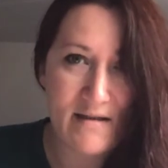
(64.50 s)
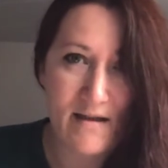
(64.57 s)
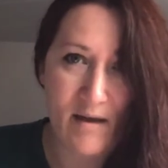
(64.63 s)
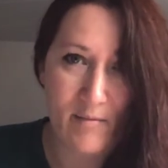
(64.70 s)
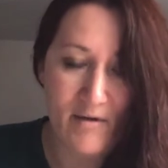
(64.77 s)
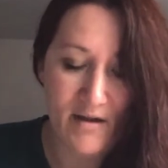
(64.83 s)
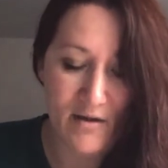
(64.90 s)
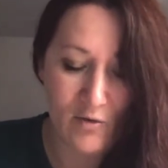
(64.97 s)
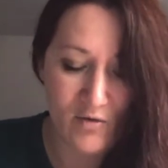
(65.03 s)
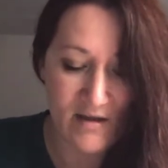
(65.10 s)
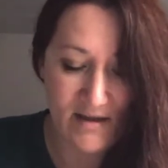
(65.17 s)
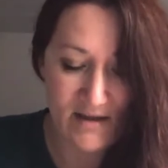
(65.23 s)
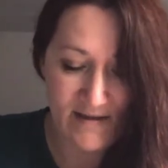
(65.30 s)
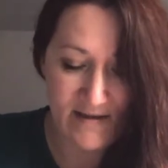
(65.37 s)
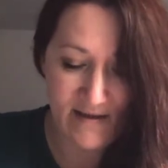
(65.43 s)
Treppe
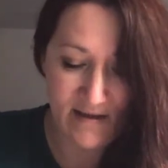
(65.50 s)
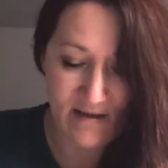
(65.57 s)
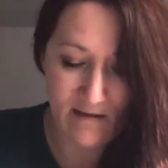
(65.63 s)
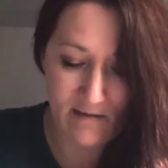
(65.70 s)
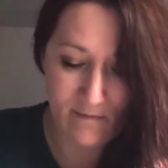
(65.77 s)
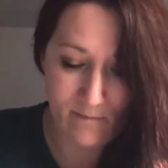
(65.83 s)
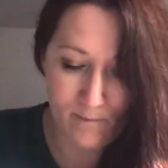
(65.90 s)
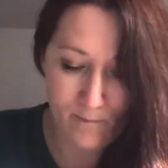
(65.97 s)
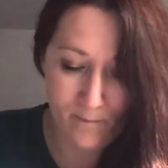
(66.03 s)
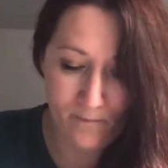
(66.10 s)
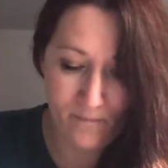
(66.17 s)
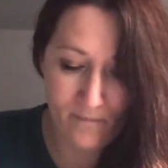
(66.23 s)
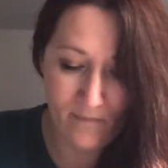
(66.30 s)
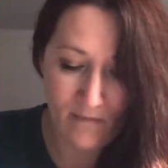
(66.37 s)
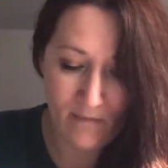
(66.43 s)
hinuntergesegelt.
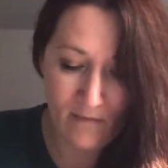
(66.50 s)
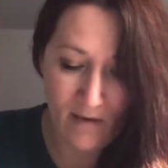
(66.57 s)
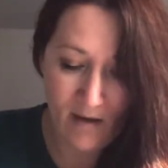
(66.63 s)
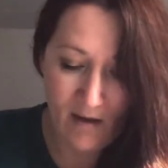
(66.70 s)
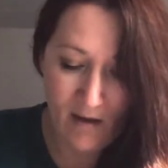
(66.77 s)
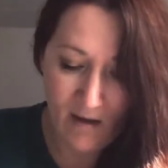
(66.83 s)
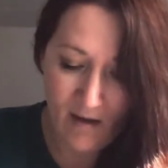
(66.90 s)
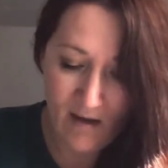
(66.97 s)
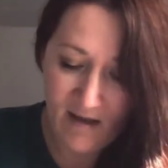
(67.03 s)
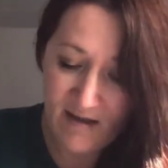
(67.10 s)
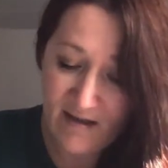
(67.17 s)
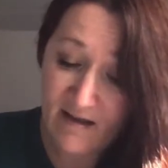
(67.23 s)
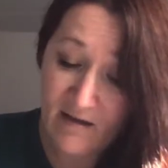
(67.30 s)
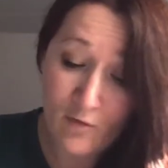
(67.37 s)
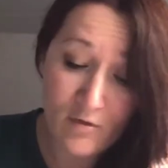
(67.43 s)
Ich
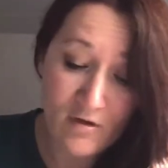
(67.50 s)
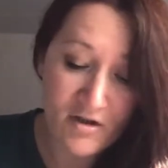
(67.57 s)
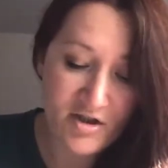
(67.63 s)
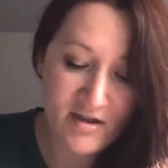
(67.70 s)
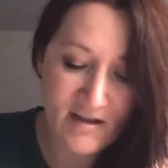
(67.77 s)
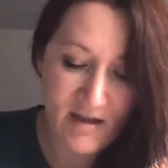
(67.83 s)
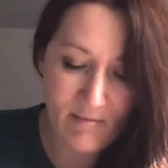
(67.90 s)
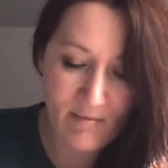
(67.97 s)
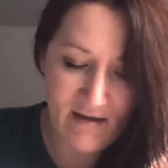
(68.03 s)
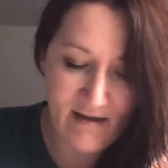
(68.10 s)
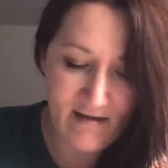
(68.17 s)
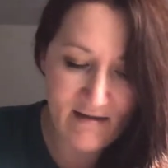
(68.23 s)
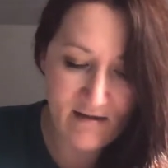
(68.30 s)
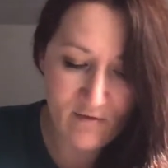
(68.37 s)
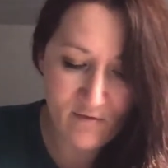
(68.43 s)
hing ungeschickt am
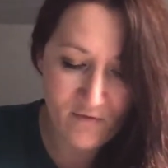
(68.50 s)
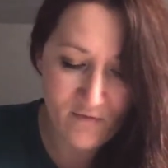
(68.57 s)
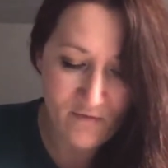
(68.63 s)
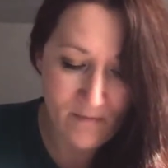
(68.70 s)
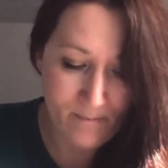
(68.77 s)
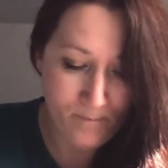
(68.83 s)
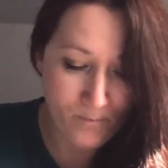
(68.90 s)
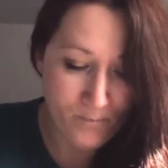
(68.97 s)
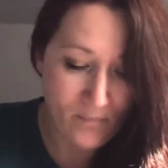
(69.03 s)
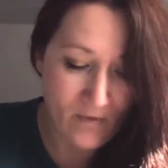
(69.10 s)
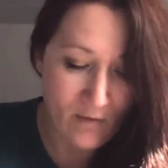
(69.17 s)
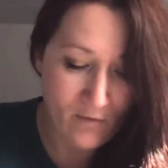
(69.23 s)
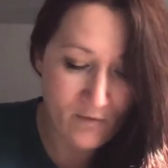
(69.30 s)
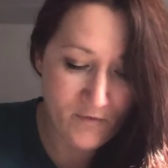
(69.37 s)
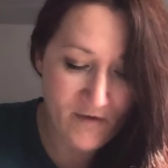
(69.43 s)
Geländer und,
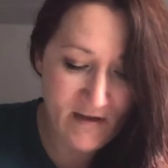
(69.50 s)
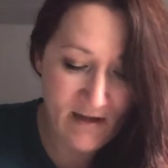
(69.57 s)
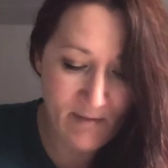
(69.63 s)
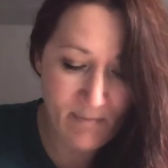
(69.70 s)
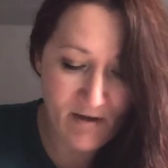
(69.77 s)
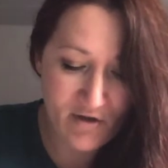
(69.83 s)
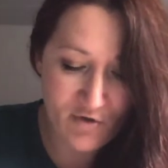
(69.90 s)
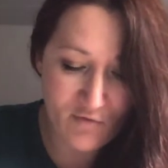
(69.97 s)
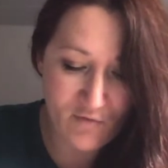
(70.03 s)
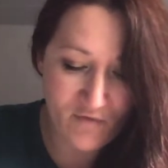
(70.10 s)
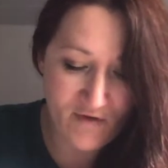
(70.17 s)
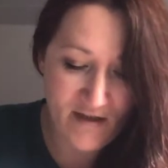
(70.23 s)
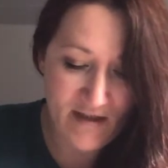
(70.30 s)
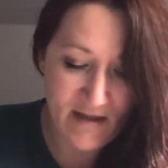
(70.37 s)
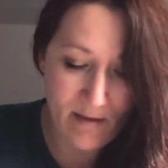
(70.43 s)
und fiel ein paar
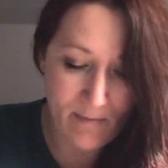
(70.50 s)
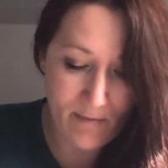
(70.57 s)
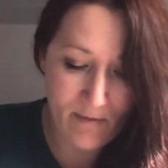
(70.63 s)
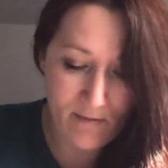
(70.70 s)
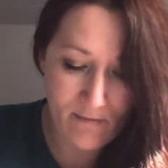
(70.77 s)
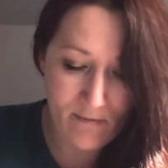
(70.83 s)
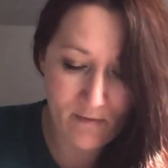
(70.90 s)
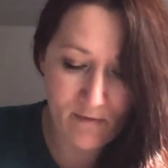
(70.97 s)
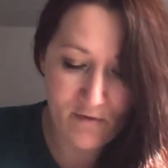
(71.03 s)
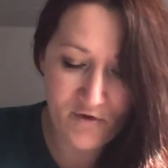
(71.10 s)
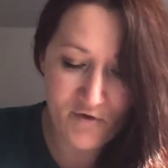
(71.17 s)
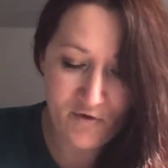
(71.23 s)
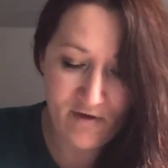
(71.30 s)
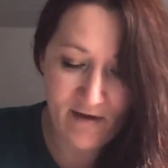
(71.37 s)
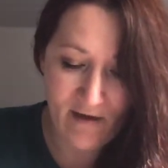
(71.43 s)
Stufen hinab.
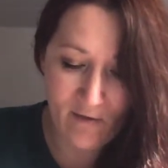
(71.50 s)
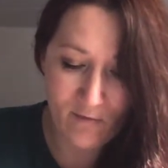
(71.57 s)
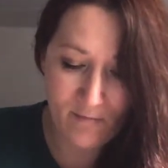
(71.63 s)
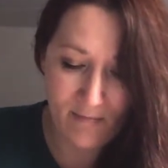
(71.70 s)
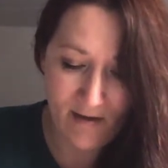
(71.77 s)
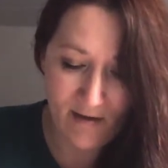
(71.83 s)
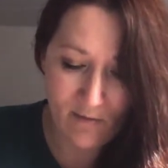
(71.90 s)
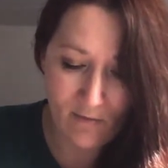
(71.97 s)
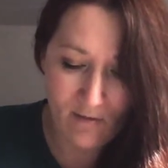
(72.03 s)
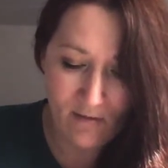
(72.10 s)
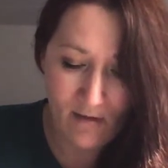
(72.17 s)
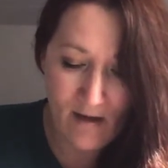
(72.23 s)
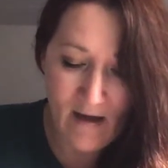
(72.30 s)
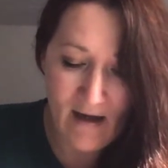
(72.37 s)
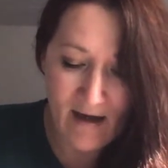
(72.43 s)
Julien und Milo
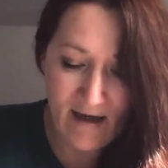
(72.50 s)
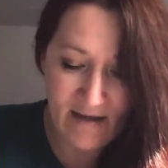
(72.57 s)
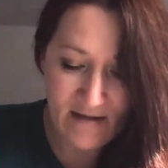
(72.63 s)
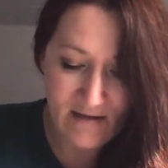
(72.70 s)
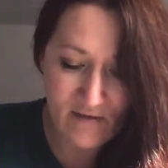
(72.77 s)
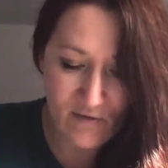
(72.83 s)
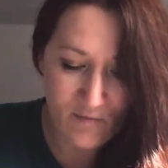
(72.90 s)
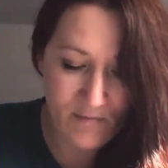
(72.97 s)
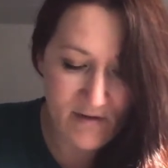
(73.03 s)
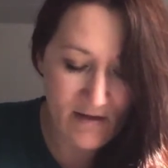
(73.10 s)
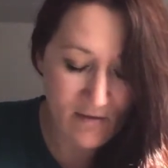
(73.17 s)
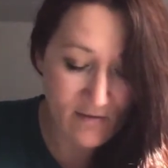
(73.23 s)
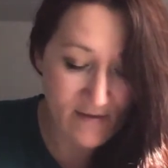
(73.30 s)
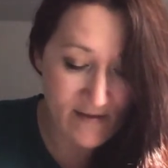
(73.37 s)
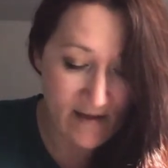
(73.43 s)
rannten zu mir
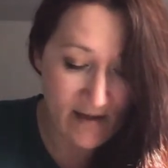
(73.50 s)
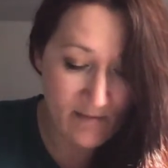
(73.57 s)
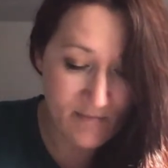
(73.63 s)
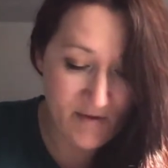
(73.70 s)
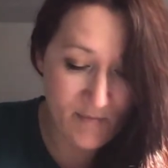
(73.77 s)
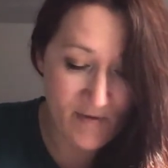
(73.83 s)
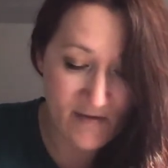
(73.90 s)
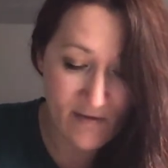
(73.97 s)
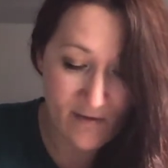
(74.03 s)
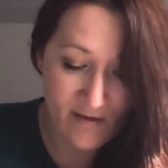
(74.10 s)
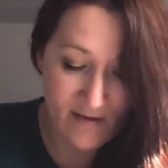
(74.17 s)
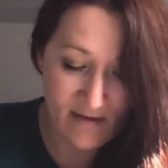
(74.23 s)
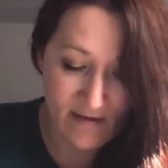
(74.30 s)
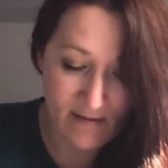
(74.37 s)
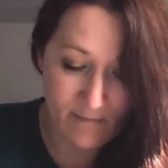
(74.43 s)
und sahen mich
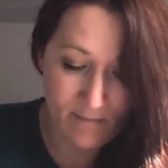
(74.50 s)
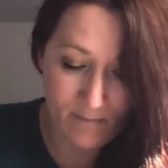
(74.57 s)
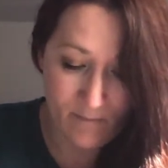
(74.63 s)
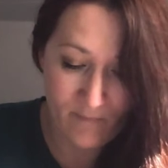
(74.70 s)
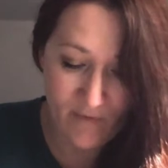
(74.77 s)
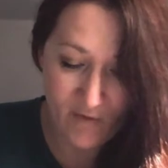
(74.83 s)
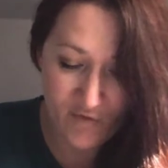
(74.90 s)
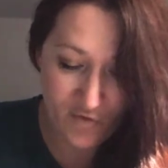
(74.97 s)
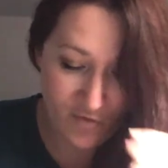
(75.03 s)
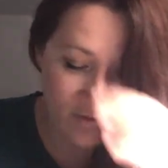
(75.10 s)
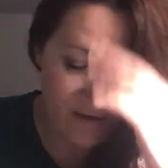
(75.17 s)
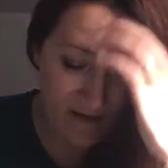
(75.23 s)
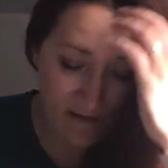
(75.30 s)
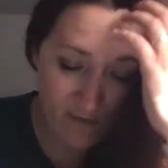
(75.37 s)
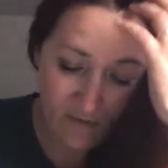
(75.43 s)
besorgt an.
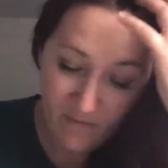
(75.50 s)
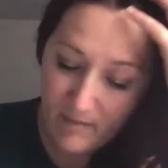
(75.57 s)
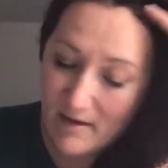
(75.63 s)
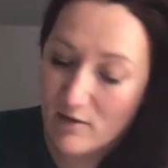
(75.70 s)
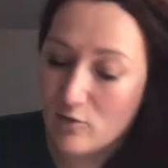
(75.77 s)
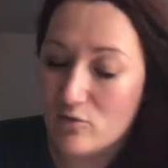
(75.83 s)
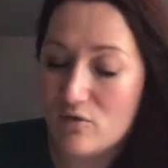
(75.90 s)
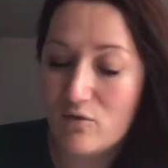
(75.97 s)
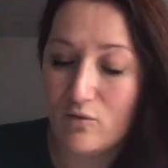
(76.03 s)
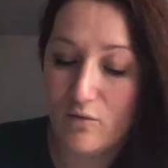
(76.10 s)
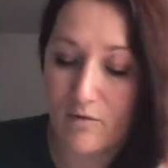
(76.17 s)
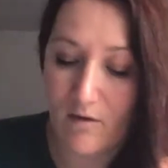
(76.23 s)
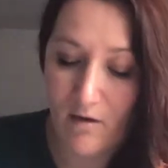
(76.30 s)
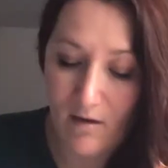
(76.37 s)
Julien rief Milo zu: